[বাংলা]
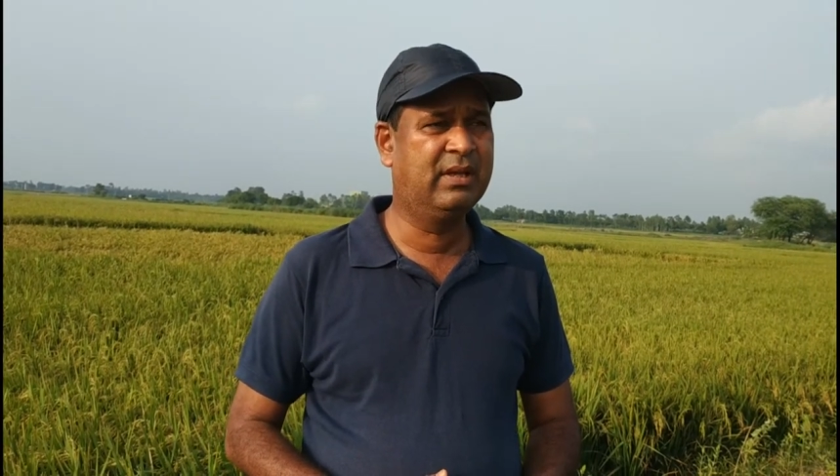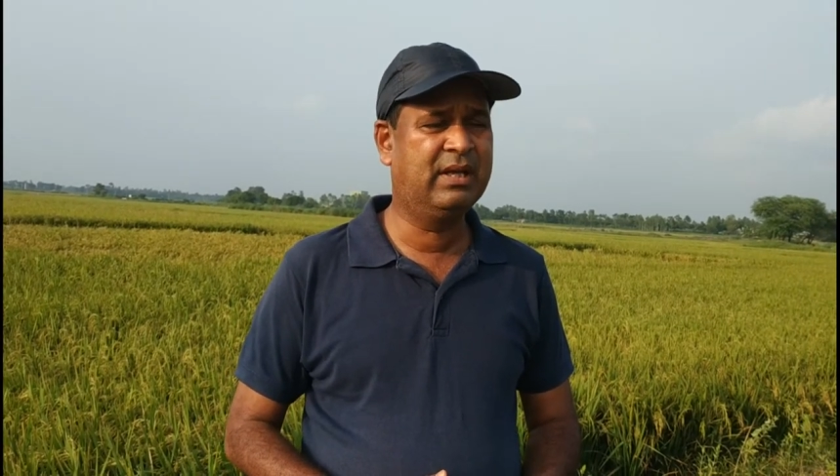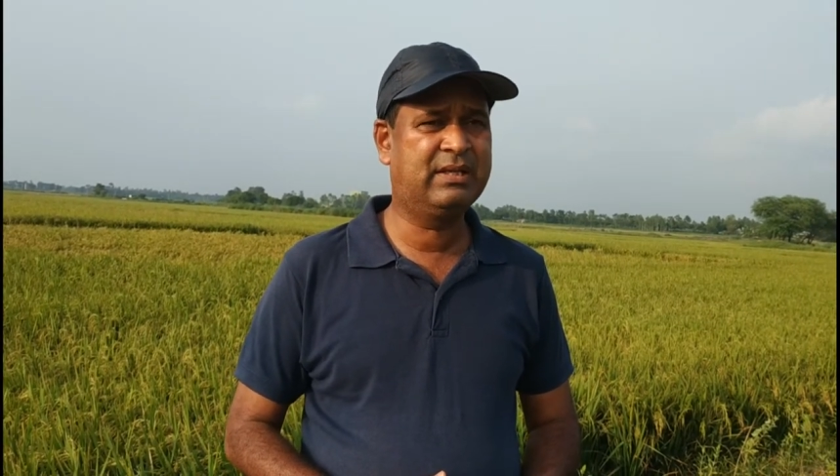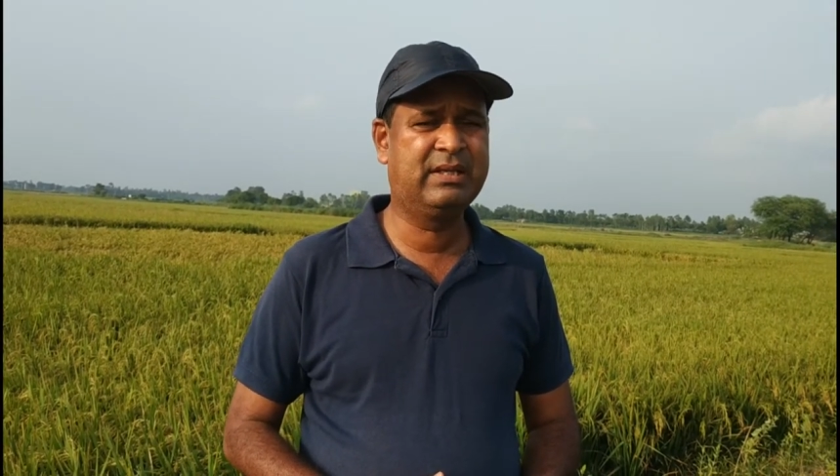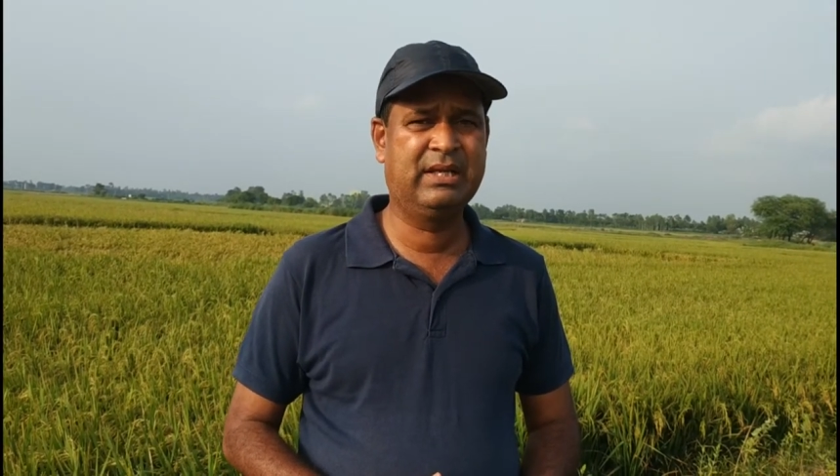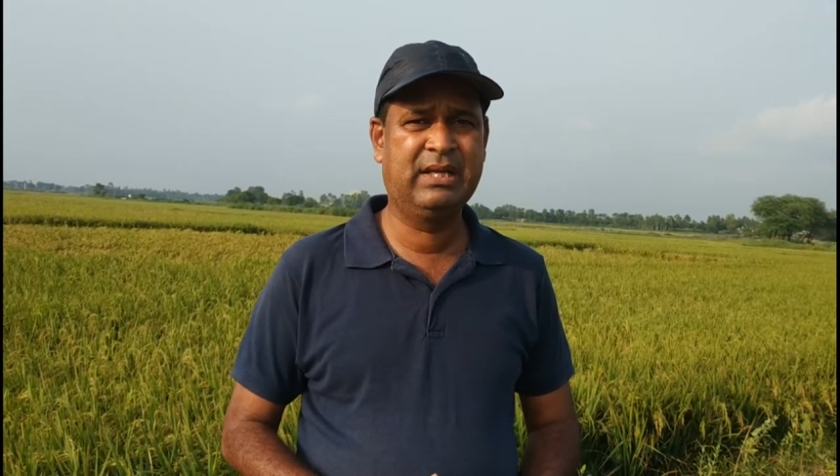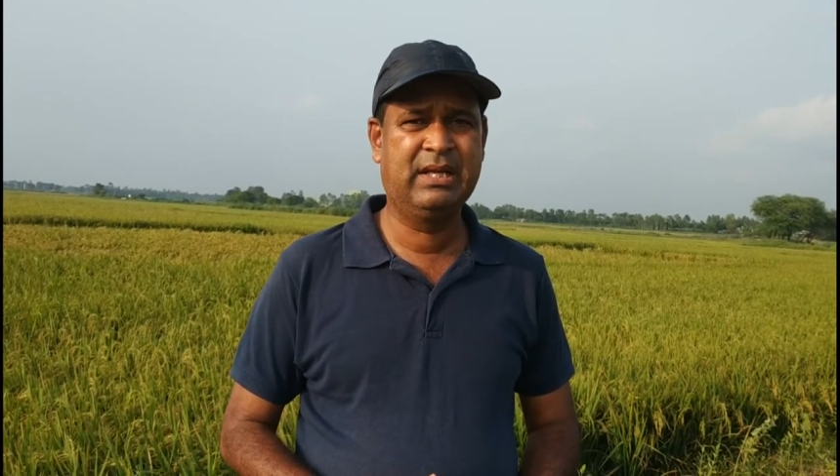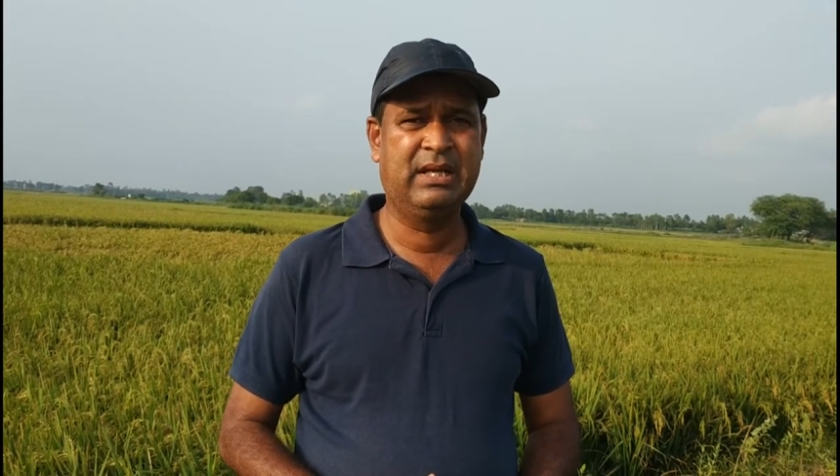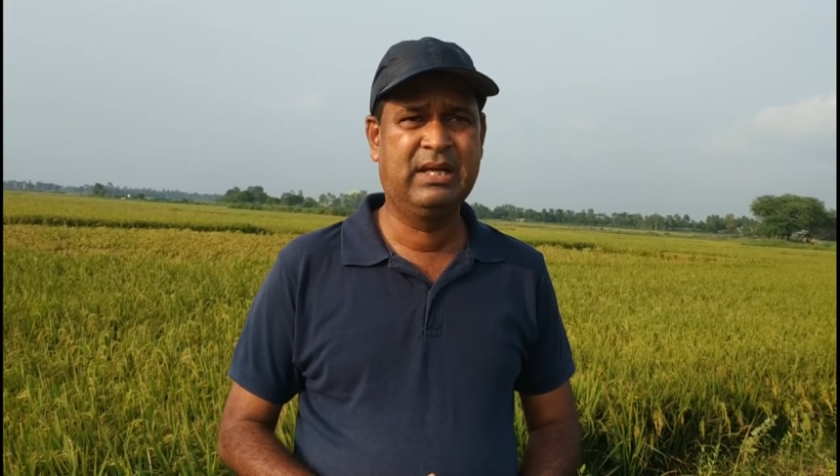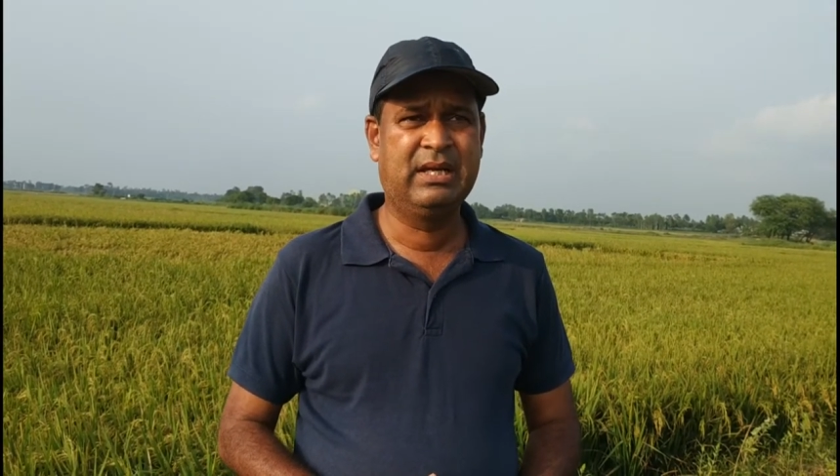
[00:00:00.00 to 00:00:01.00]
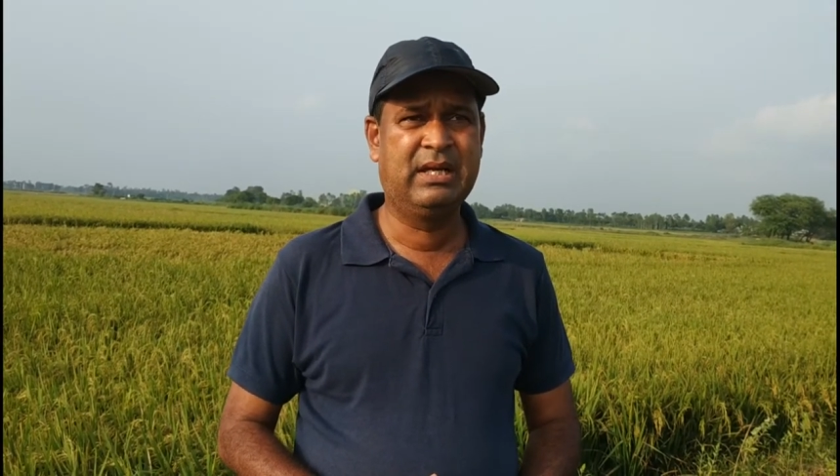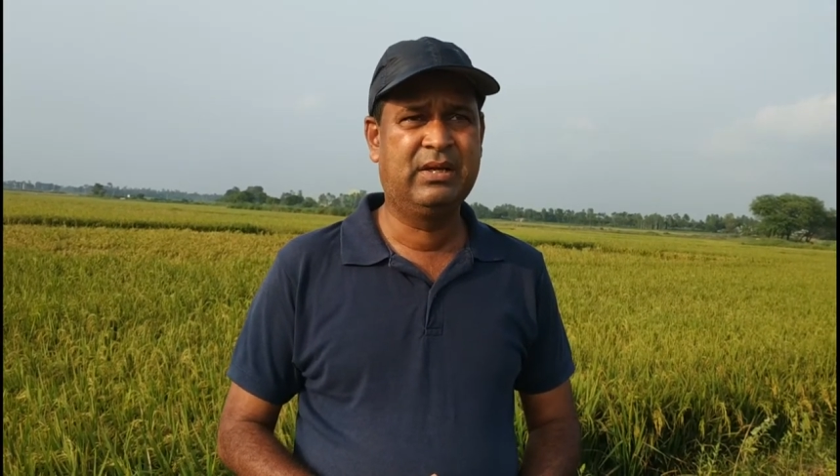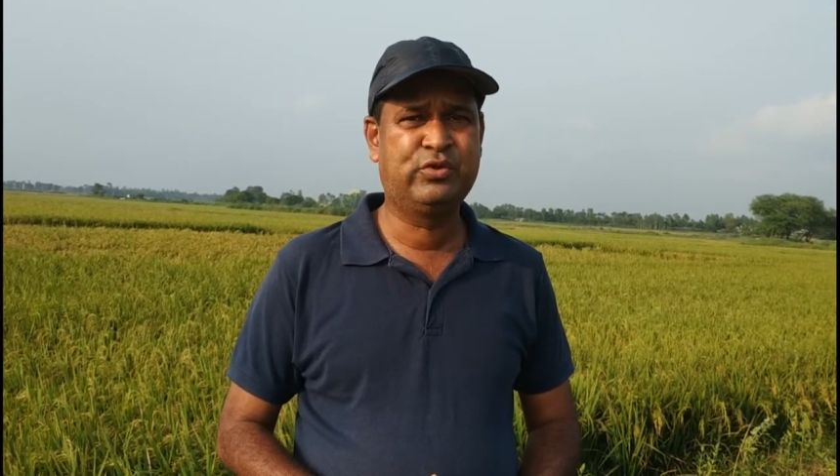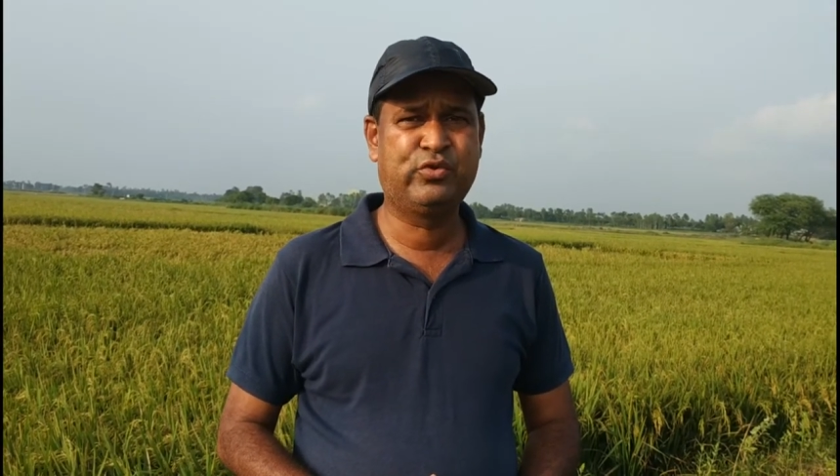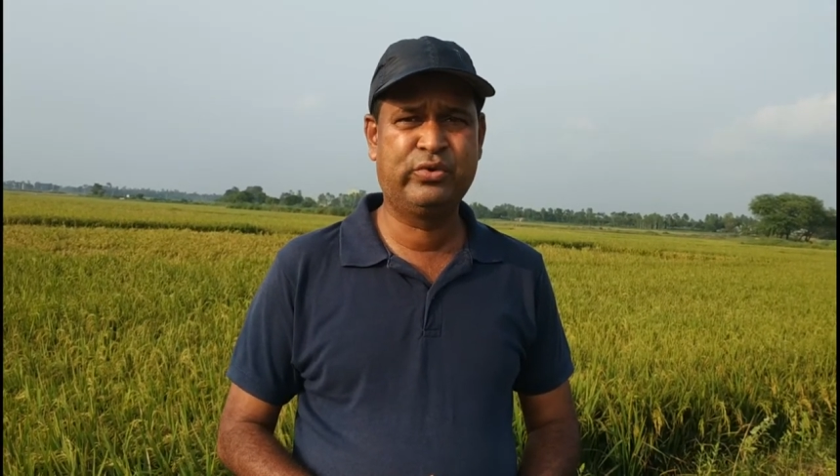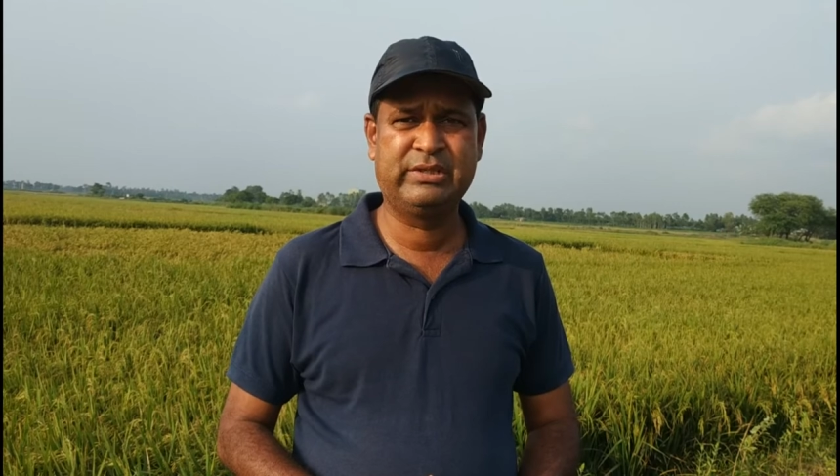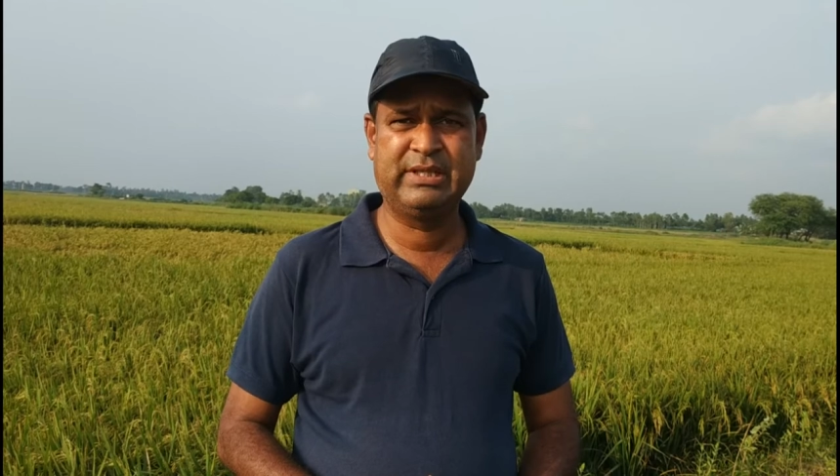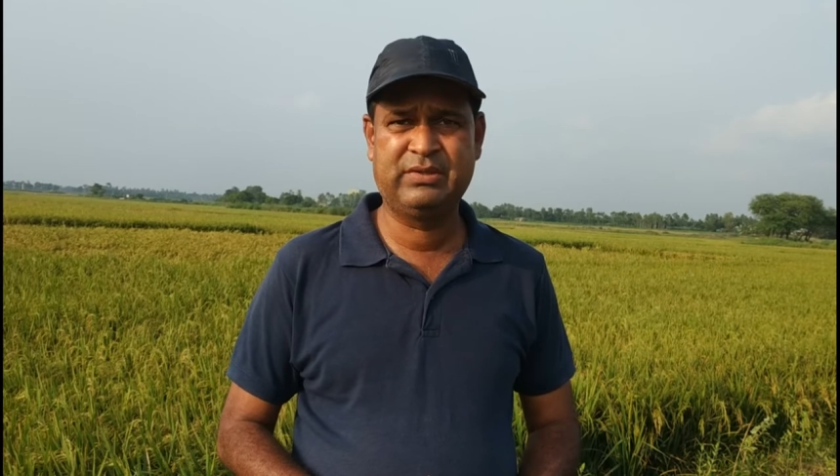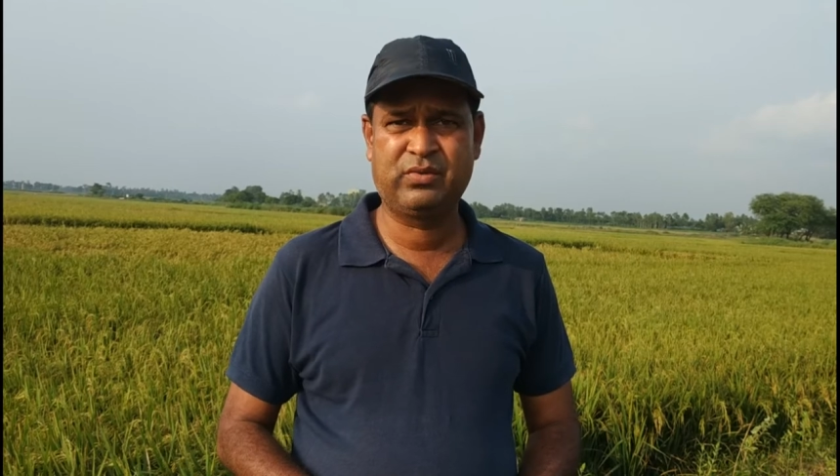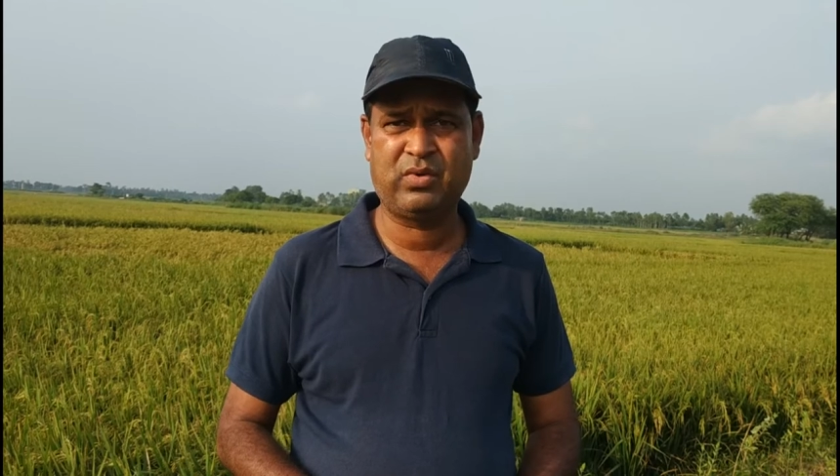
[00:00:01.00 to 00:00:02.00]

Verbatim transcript: একটি সুইচ গেস